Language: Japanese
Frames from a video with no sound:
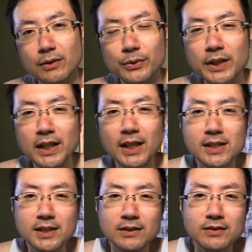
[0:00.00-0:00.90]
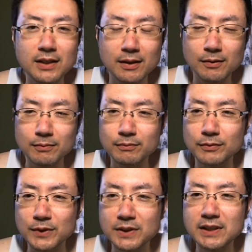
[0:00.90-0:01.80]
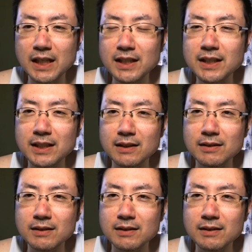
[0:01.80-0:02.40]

うお願いじゃなくてもうぜひ